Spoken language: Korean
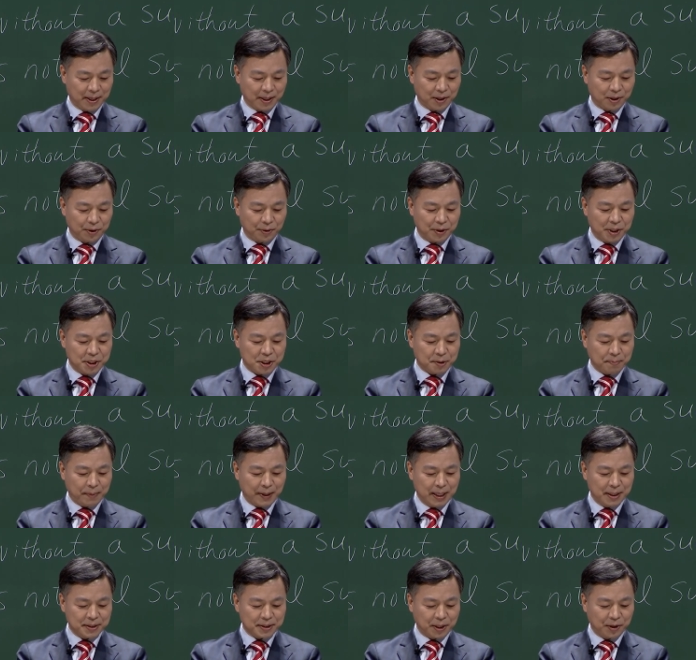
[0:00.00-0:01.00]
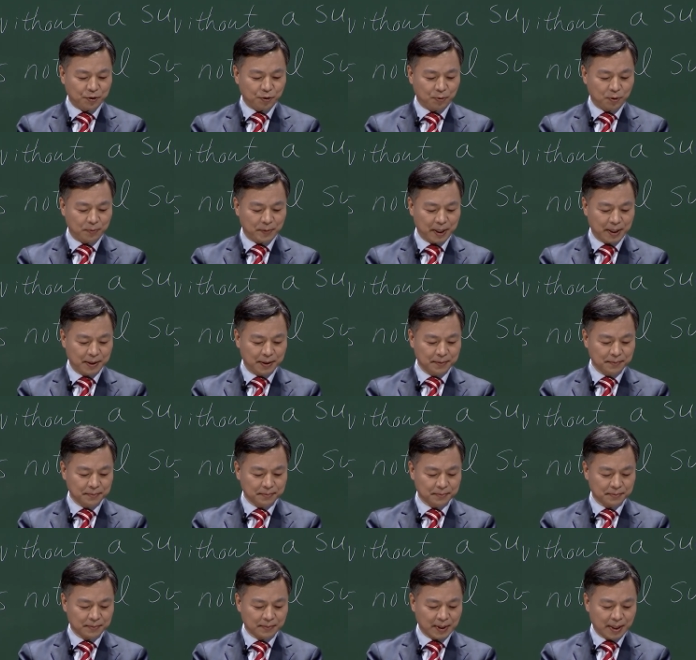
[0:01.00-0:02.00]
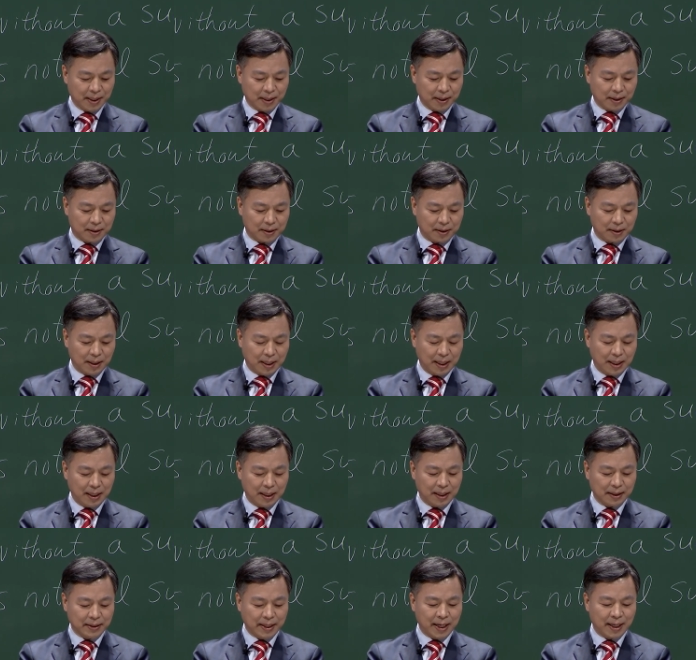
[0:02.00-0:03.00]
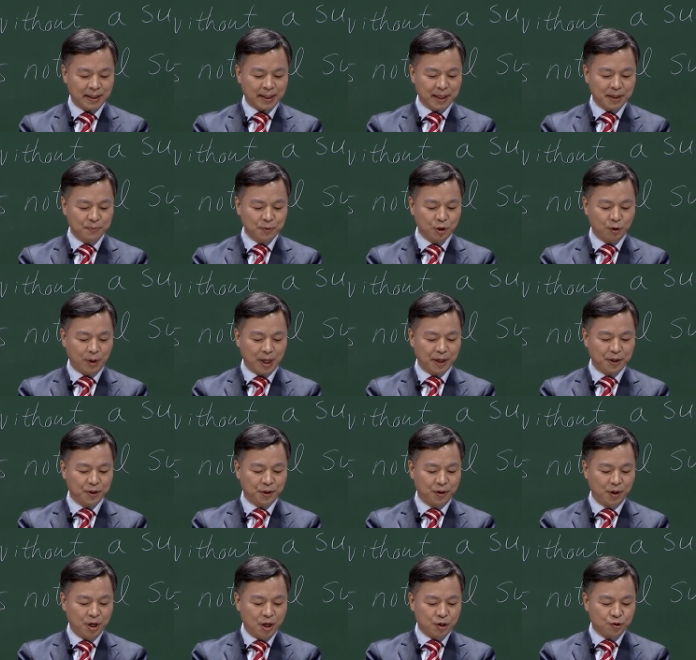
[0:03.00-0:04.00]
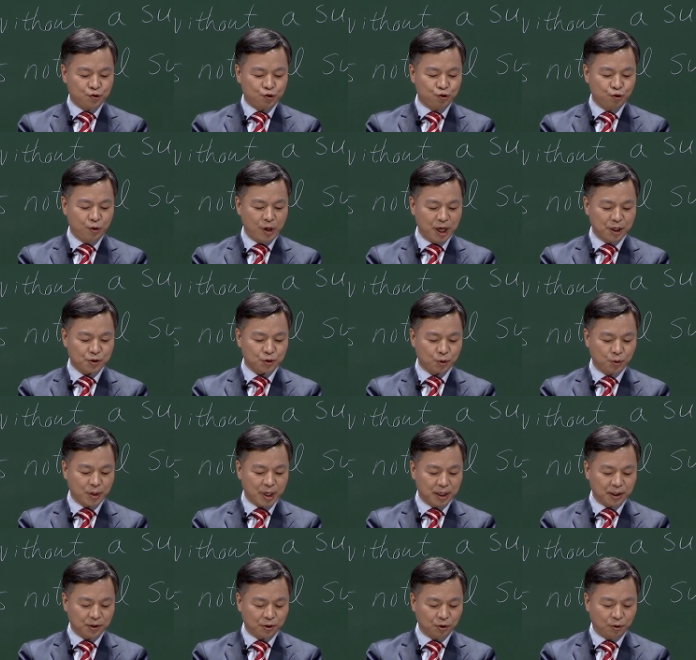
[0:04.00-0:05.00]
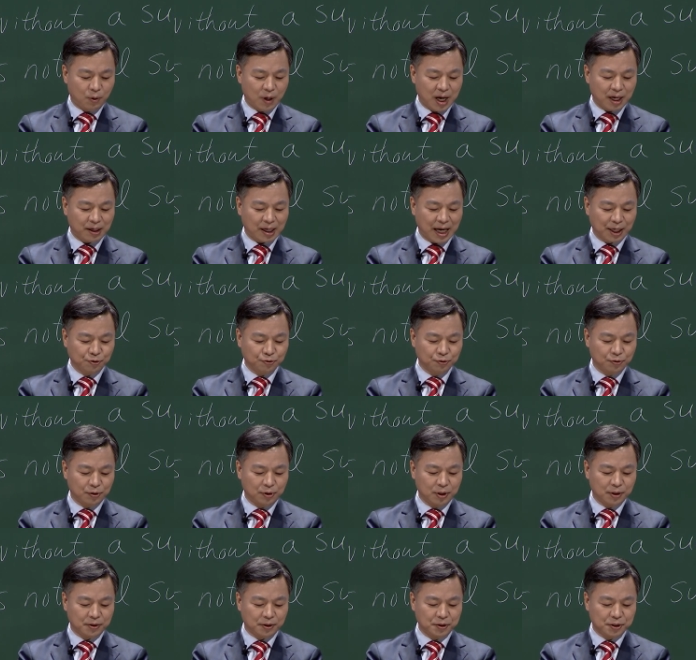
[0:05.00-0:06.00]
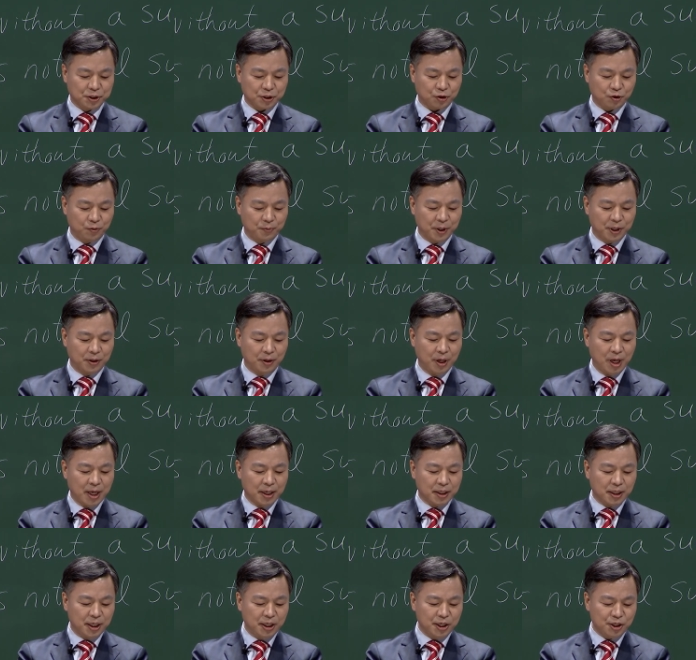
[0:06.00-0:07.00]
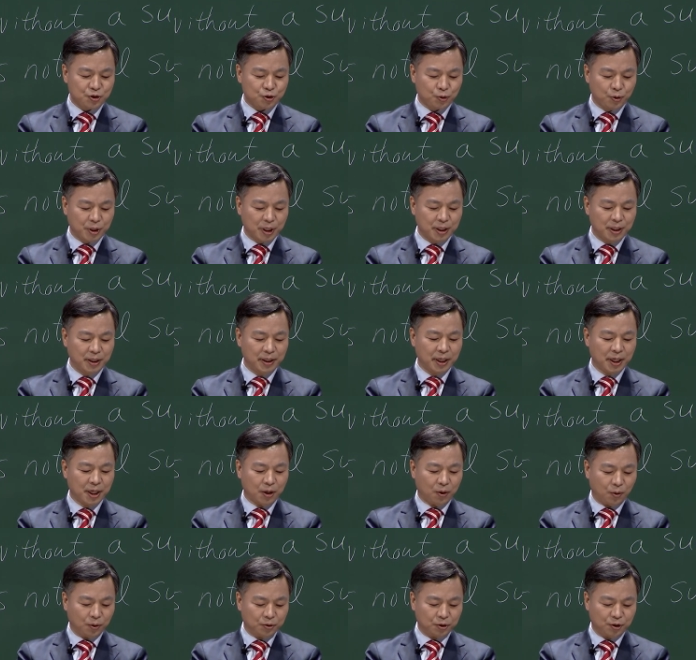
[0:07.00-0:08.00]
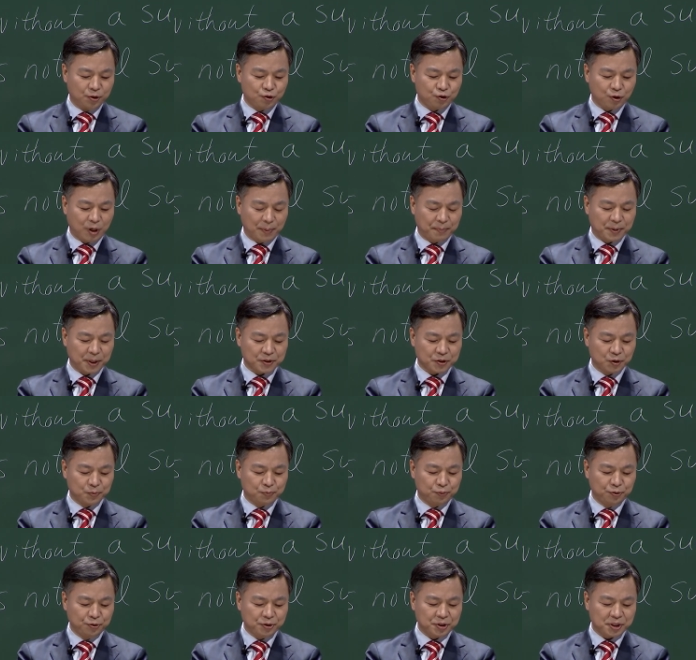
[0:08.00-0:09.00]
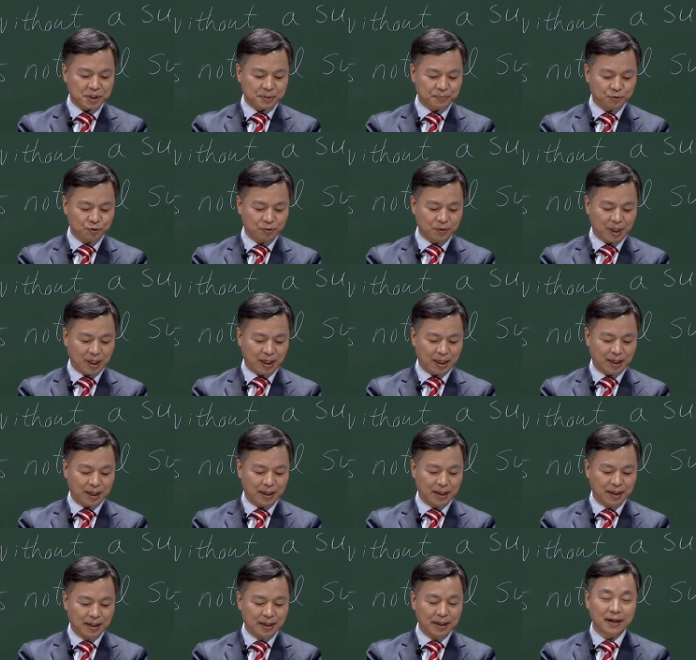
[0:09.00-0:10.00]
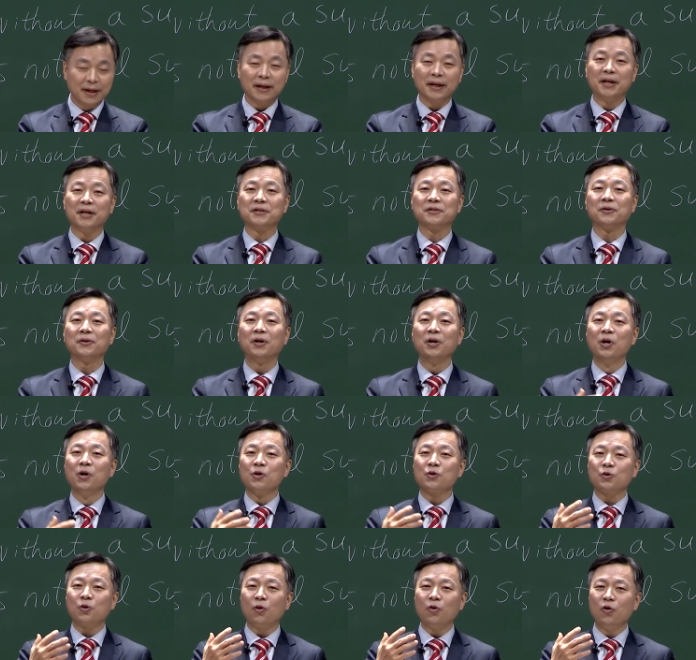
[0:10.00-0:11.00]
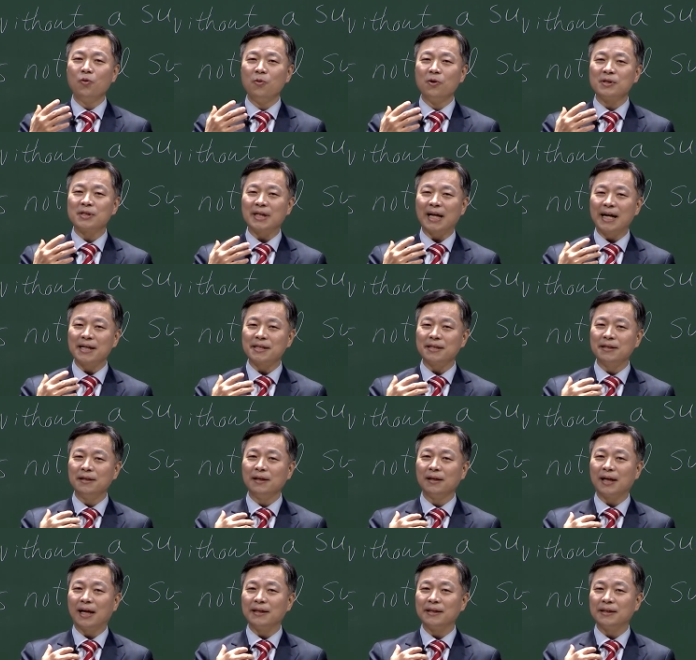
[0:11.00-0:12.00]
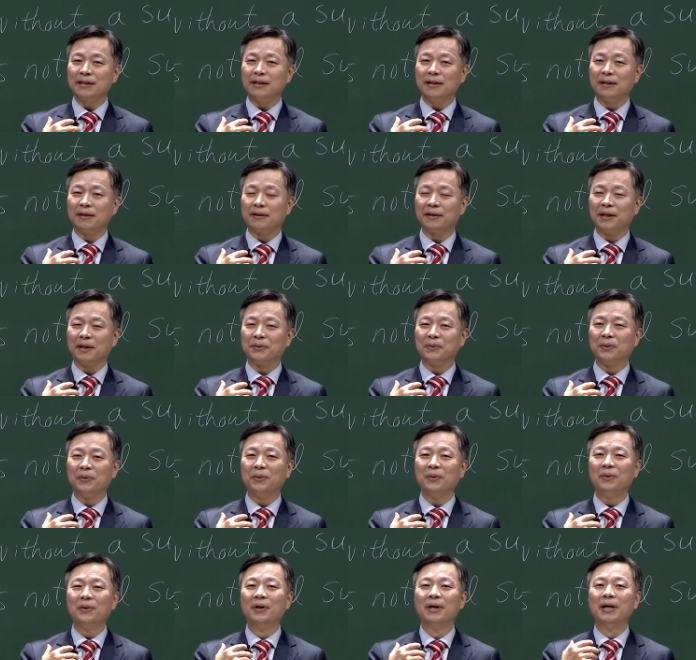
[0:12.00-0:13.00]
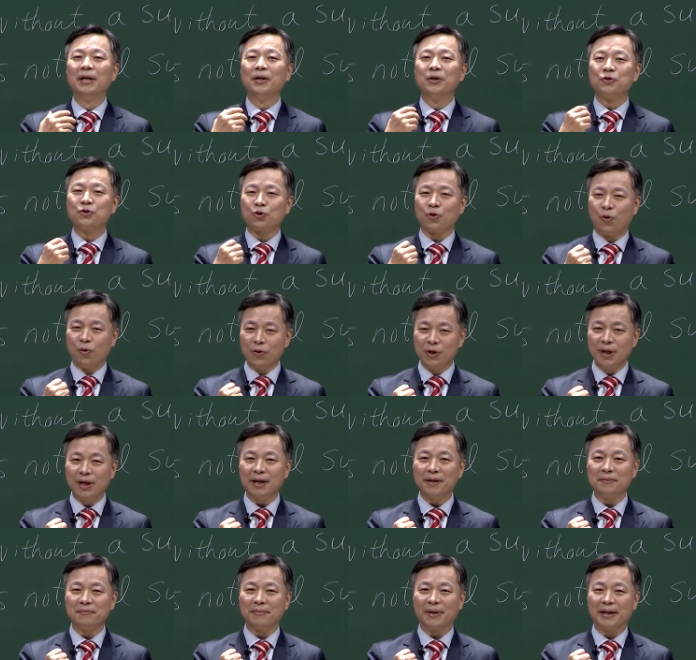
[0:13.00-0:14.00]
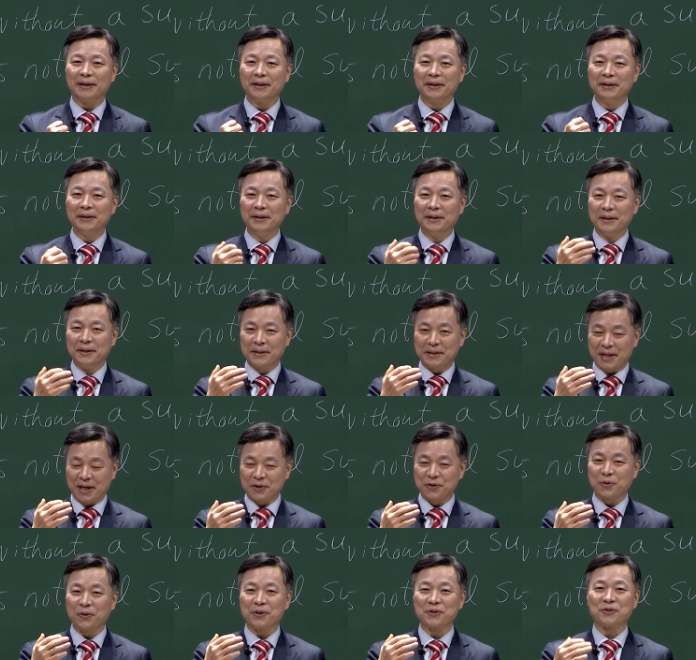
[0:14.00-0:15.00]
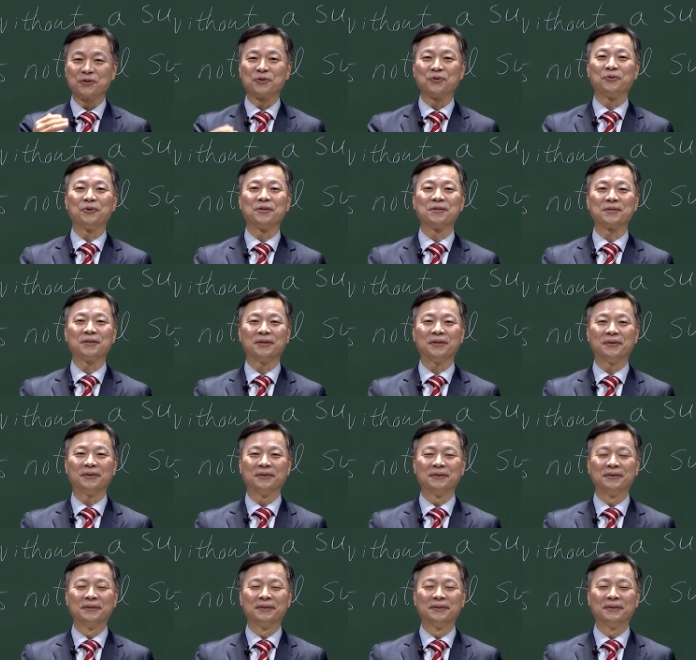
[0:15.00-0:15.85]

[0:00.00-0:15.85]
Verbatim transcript: 그리고 28절에도 보면 그러나 내 하나님 여호와여 주의 종의 기도와 간구를 들으시오며 이 종일 오늘 주 앞에서 부르짖음과 이래서 솔로몬 자신을 가리킬 때도 종이라는 말을 계속해서 쓰고 있어요.